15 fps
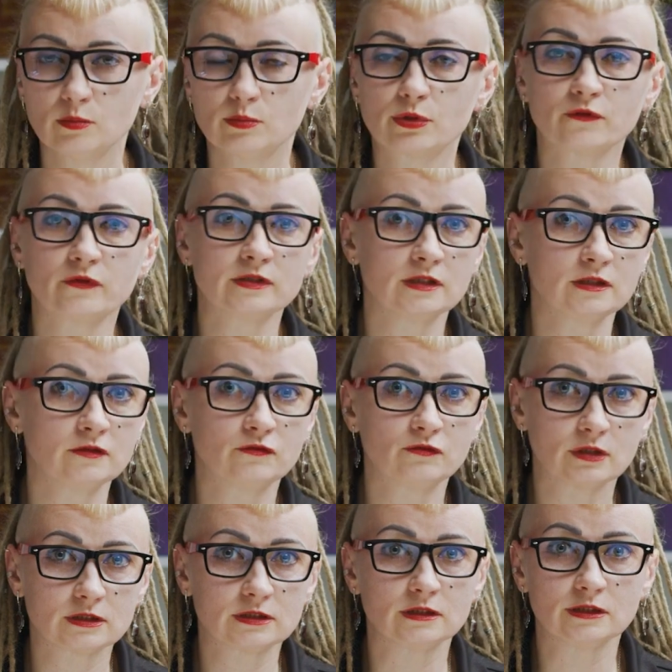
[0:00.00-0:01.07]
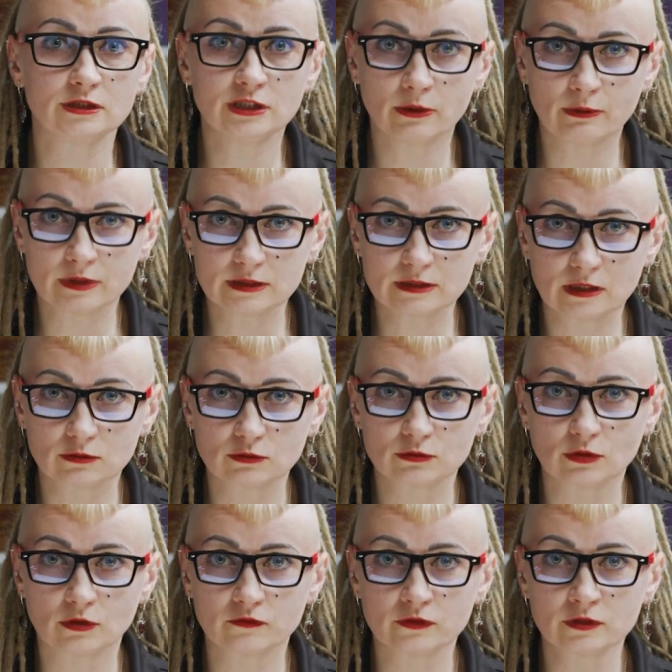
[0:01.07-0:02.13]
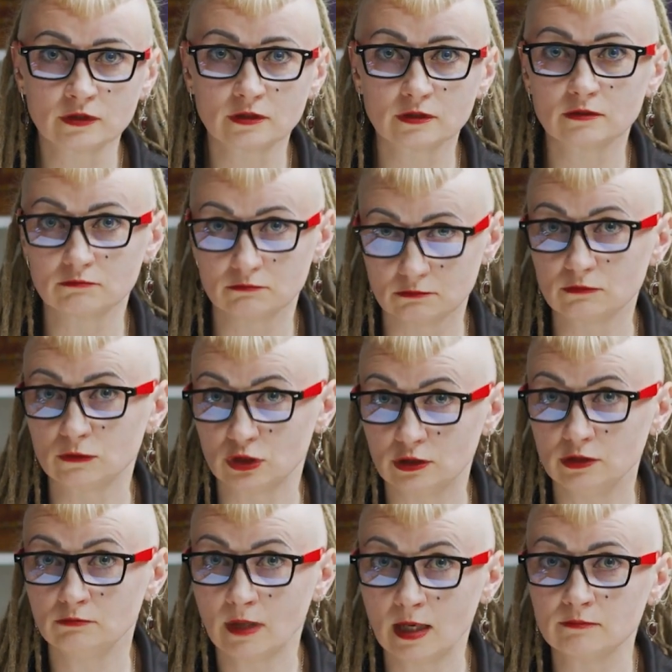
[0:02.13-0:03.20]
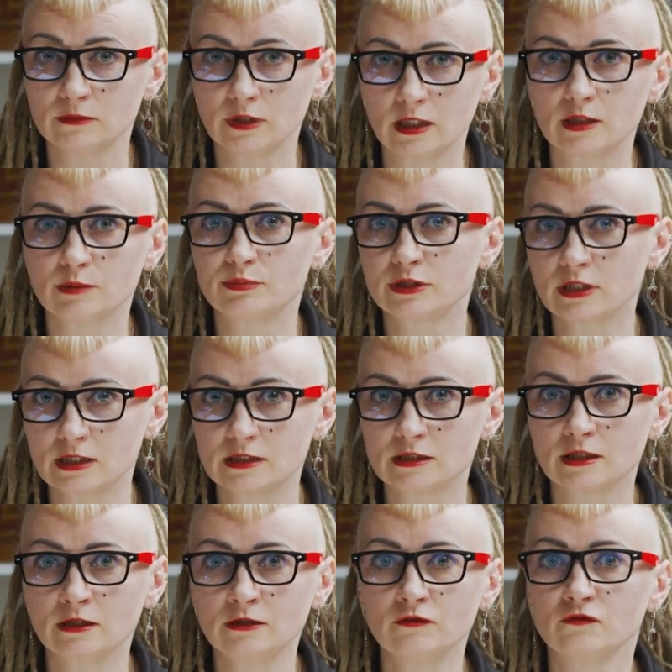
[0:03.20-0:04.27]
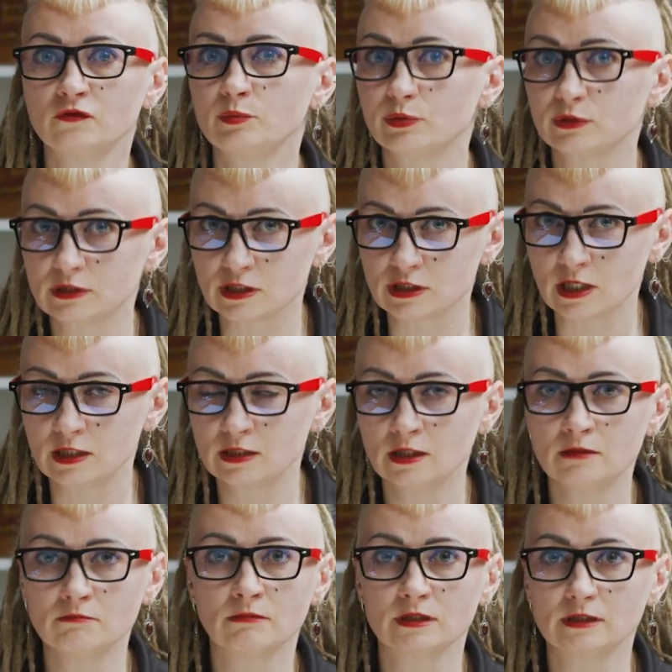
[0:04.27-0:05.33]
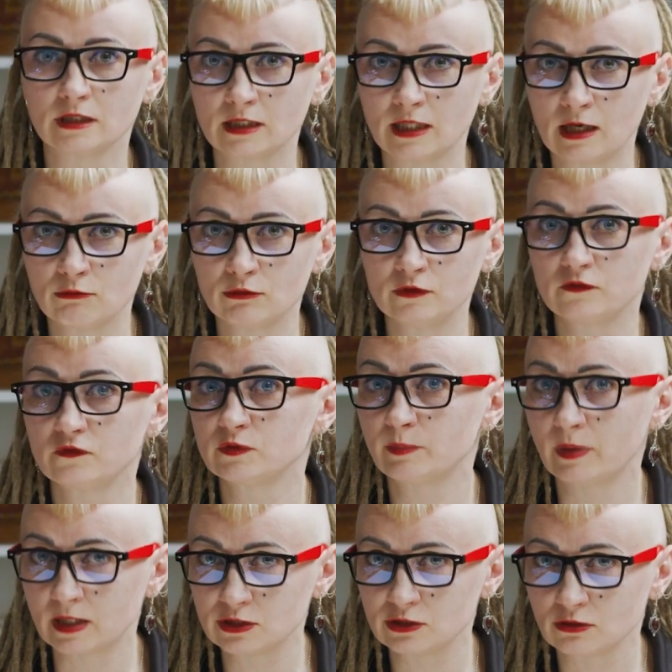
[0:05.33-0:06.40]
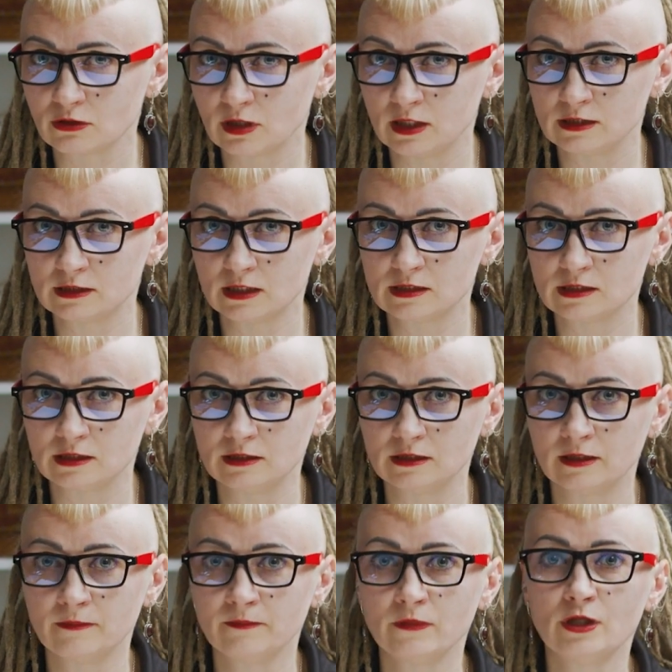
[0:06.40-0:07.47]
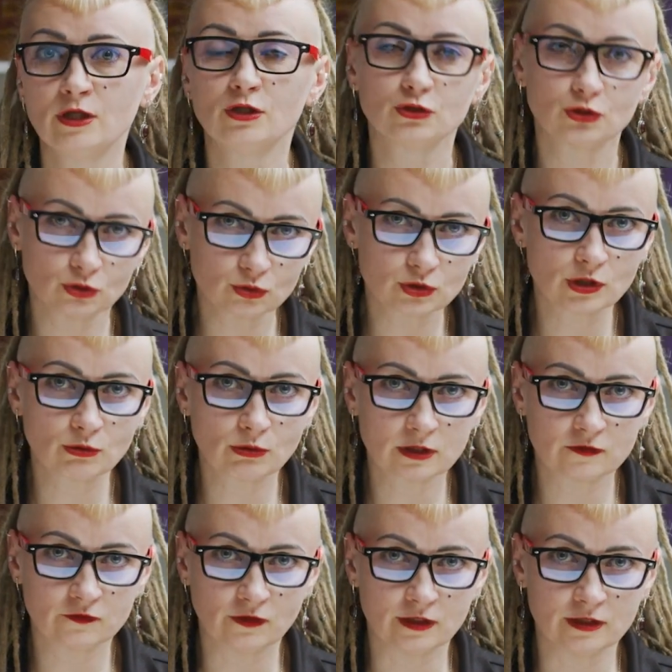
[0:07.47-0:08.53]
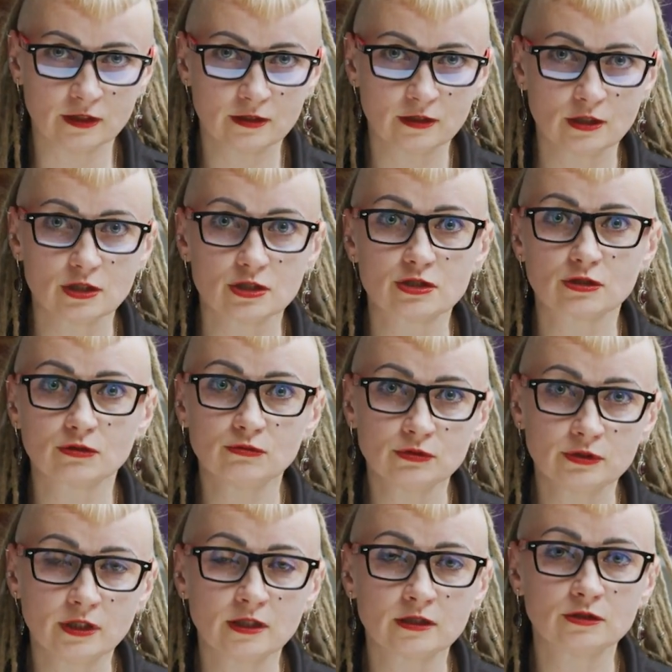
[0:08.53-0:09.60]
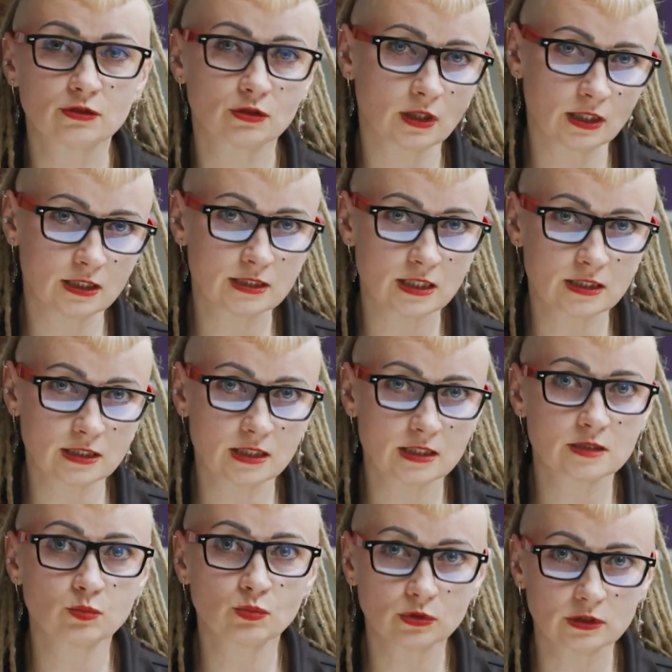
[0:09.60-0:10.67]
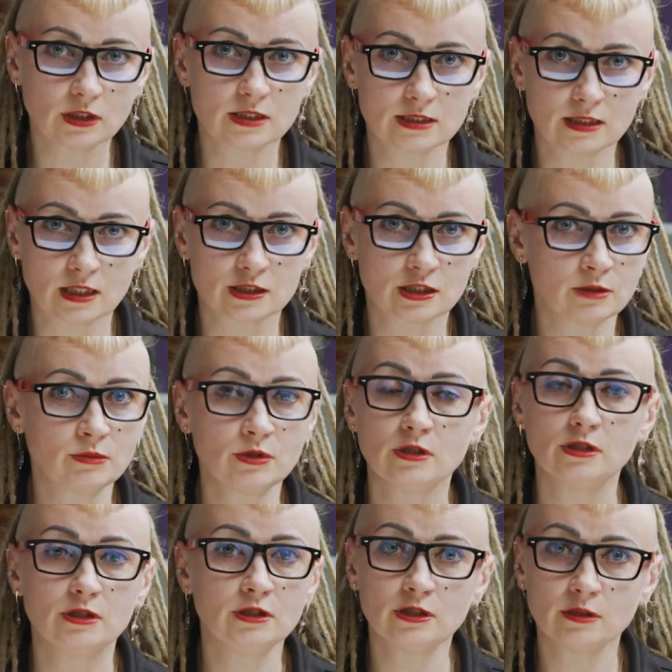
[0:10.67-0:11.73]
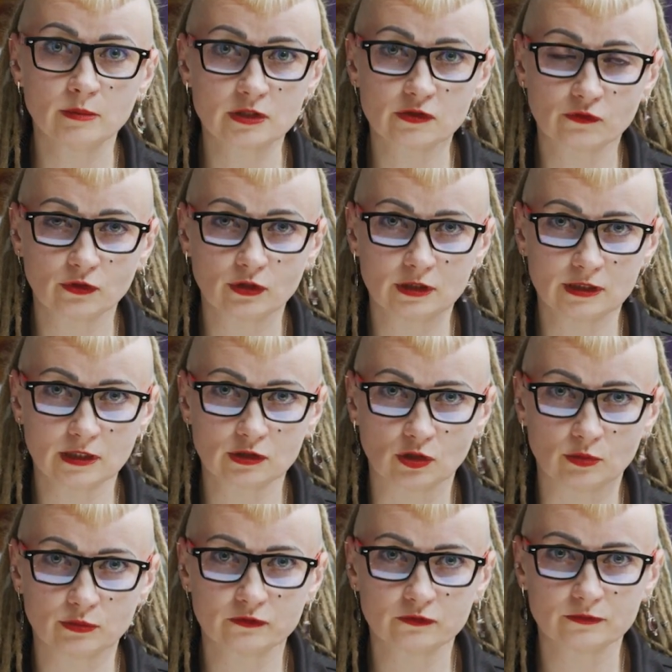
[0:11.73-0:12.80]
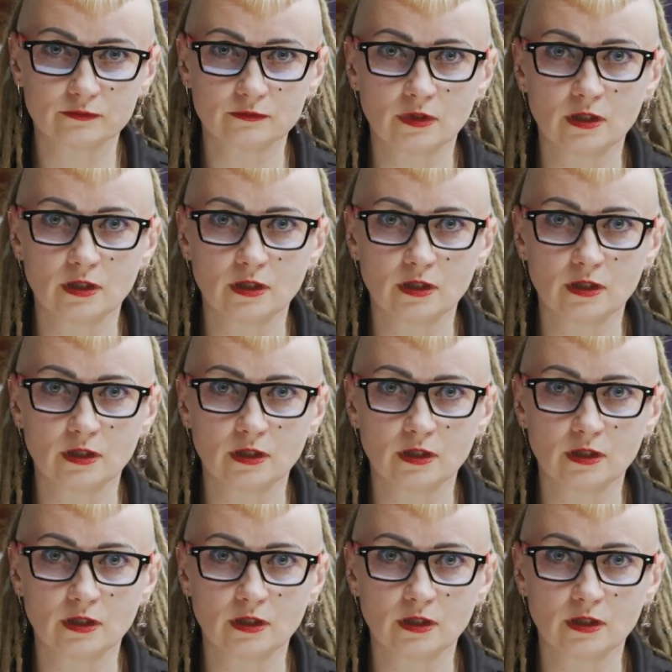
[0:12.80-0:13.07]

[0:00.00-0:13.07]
prowadzenie własnych działań statutowych czyli MAM daje przestrzeń, wyposażenie, materiały, wsparcie organizacyjne. To duże ułatwienie, szczególnie gdy organizacja jest młoda stażem i nie ma swoich zasobów.